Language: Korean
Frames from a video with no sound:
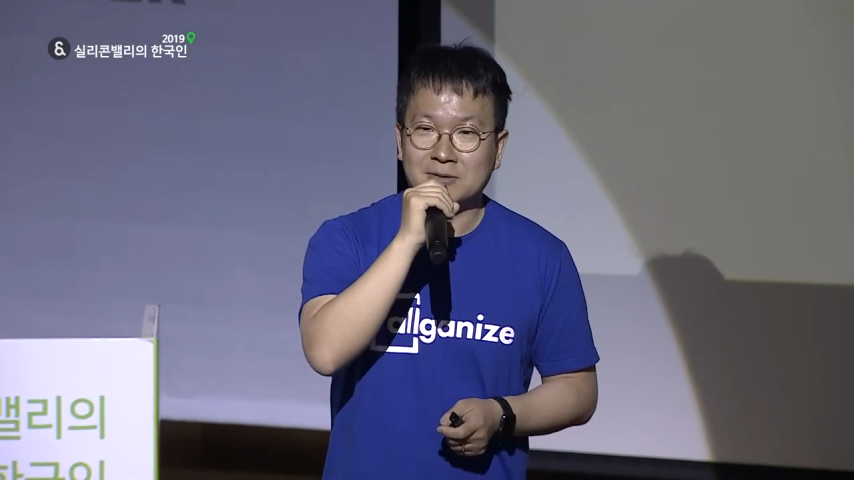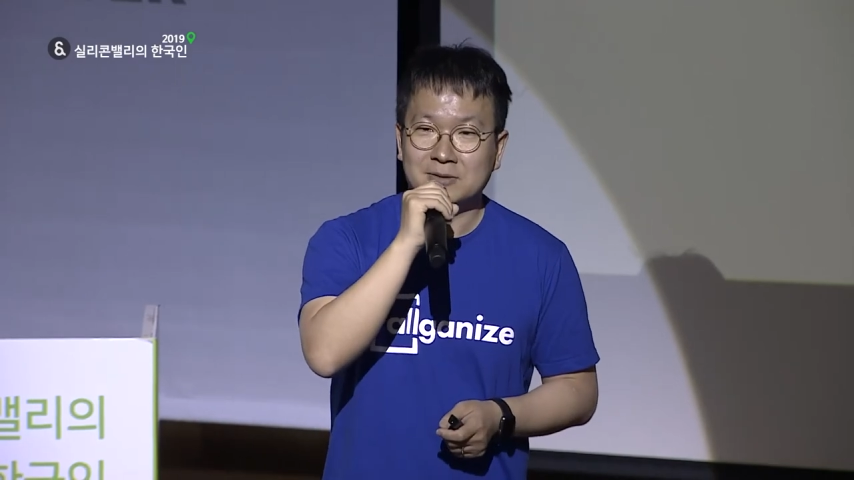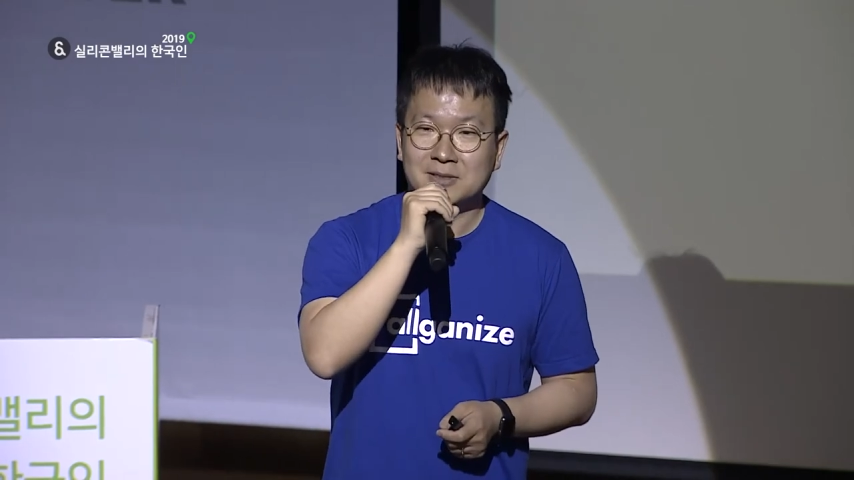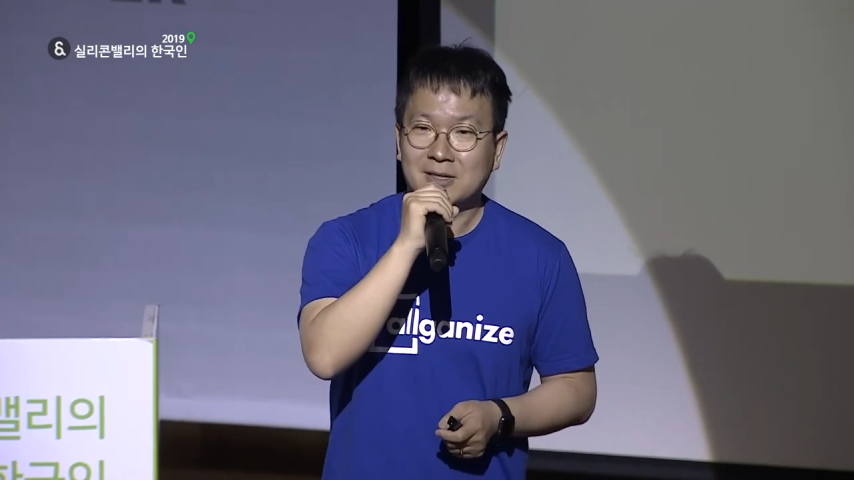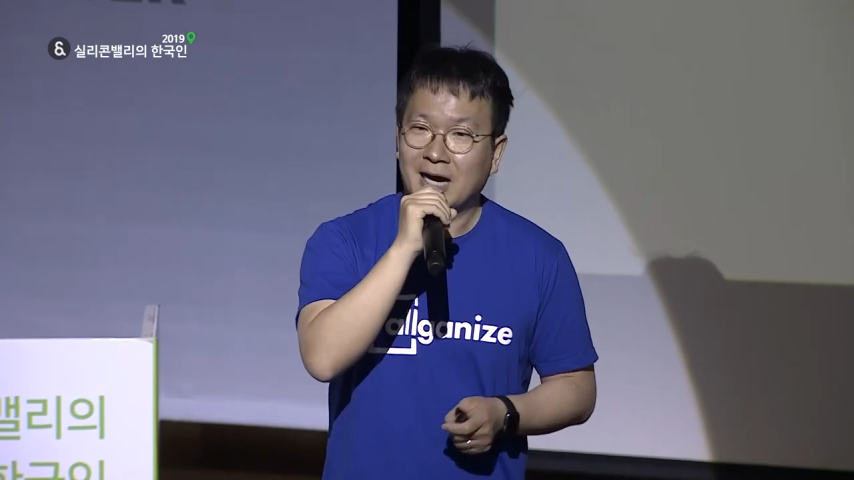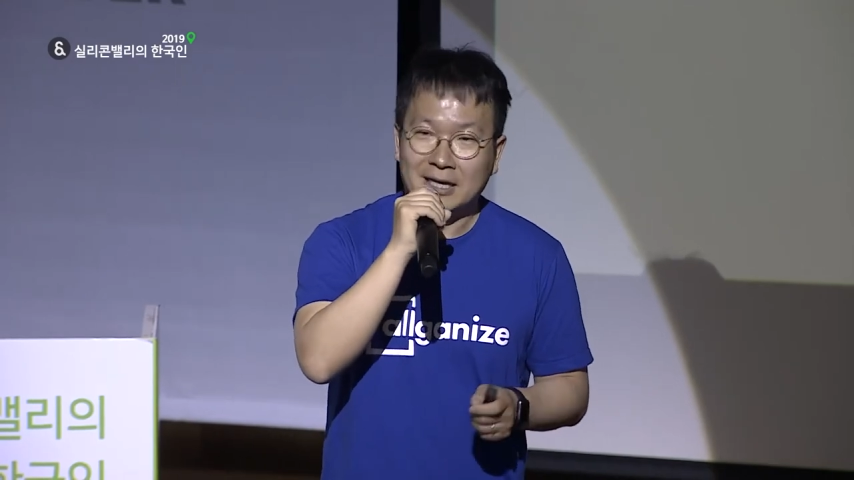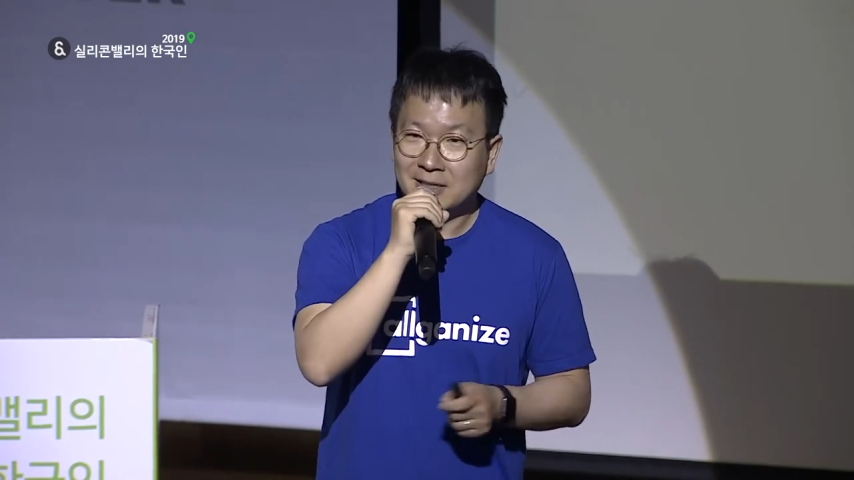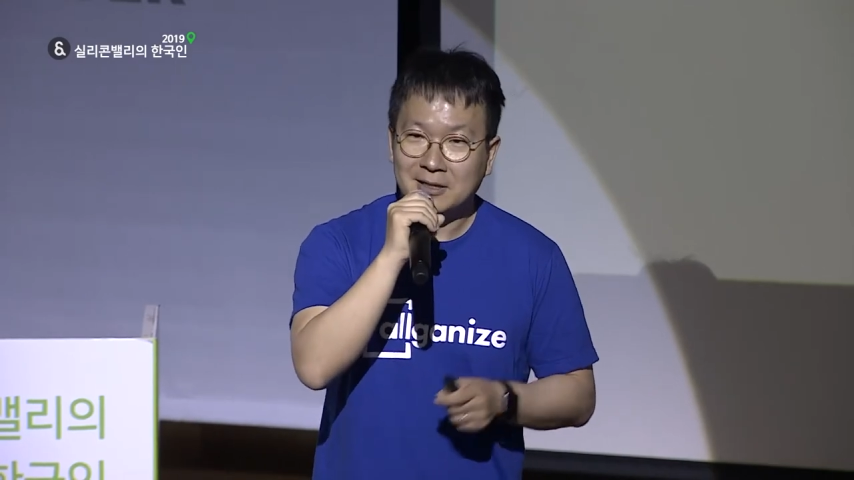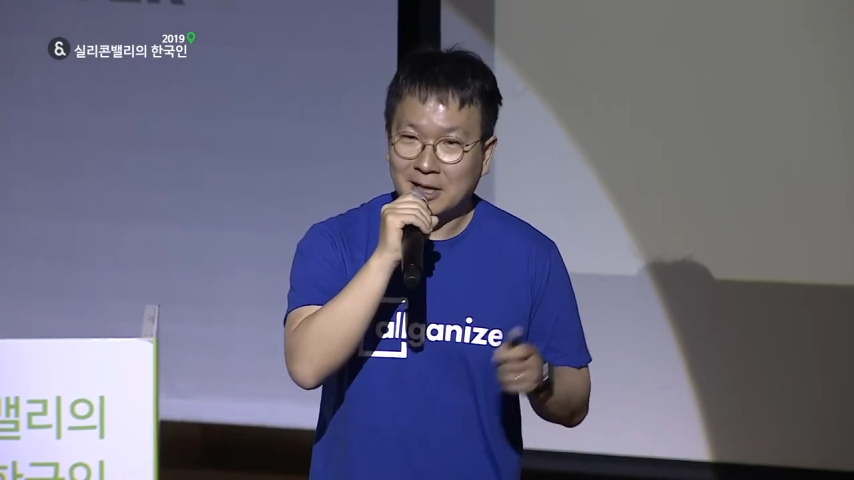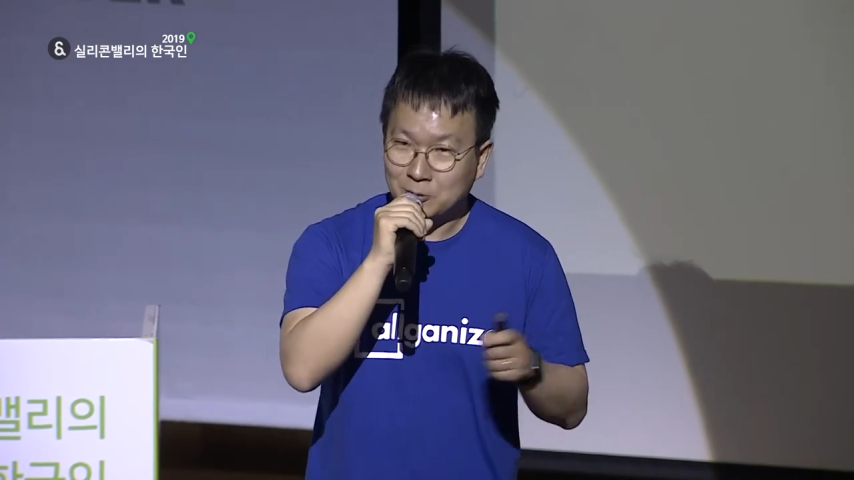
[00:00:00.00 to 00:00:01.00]
그래서 아, 안
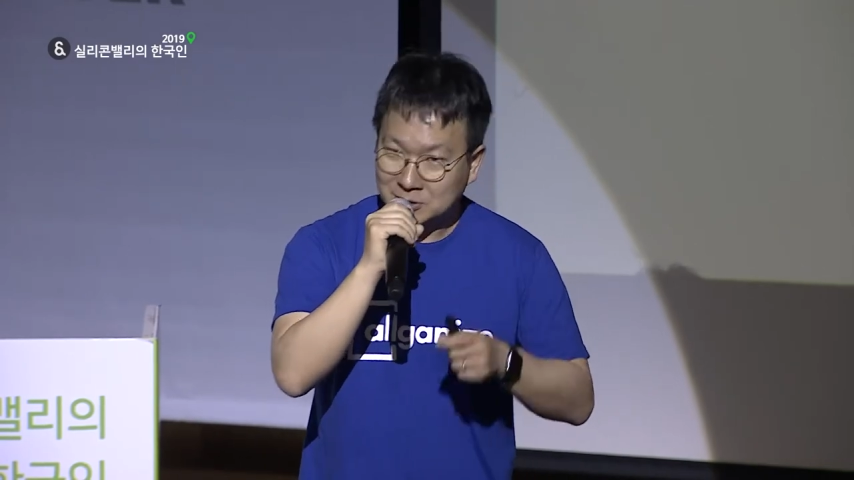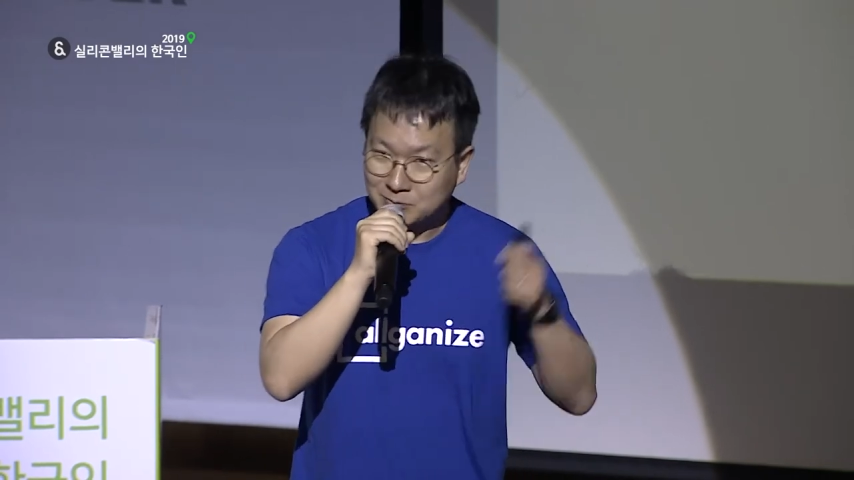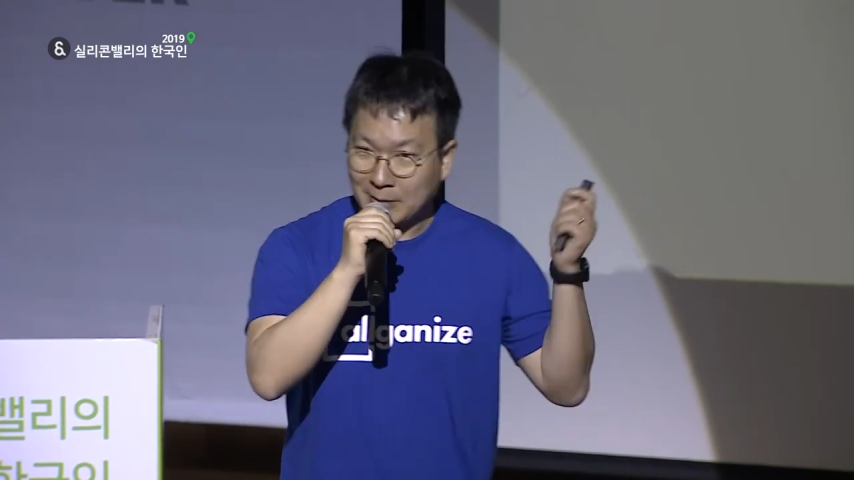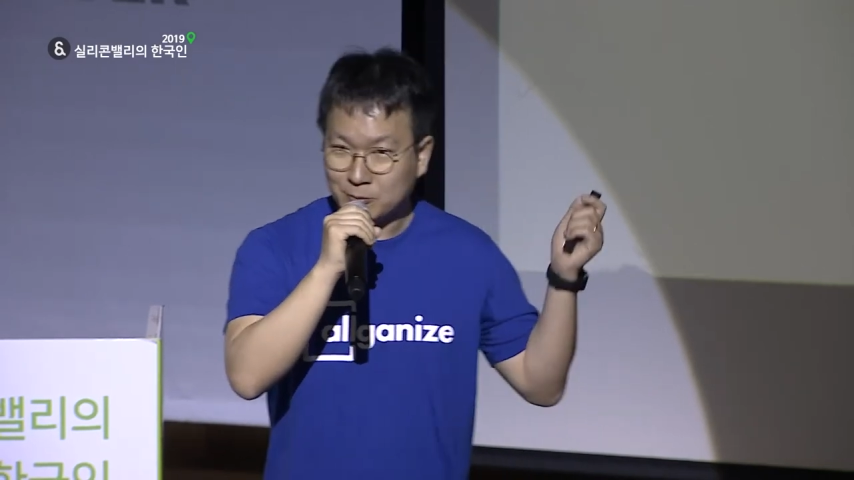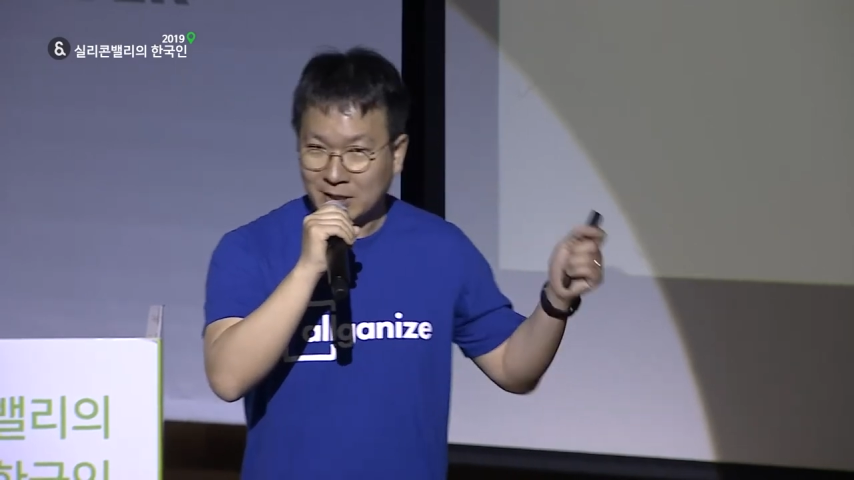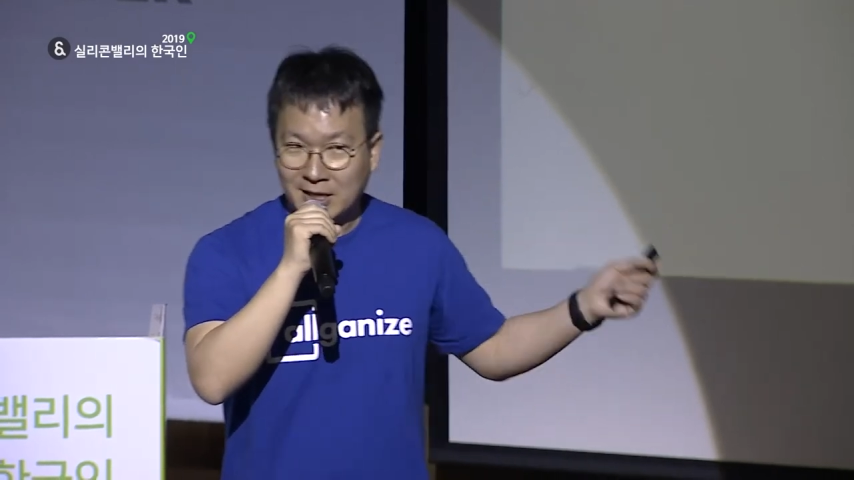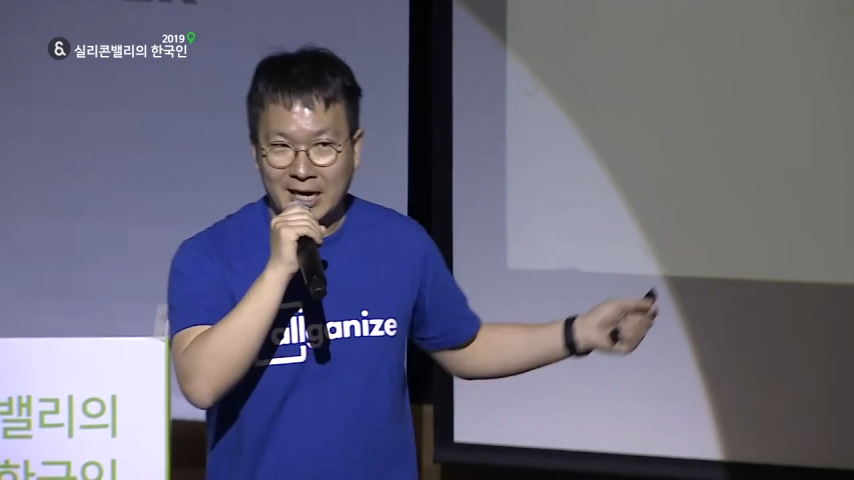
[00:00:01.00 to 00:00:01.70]
된다 나도 지금 바쁘고 딴 데